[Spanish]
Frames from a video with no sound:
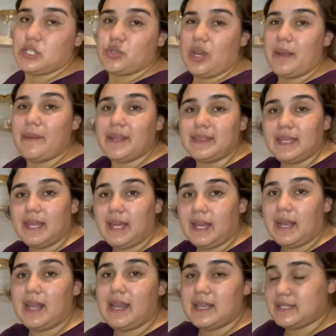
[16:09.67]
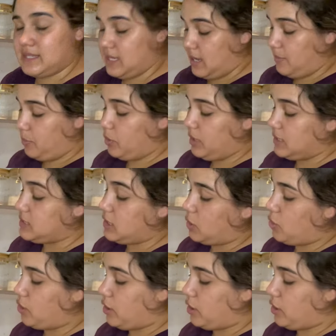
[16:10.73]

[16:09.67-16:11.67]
echo en la bandeja, las tapo y las dejo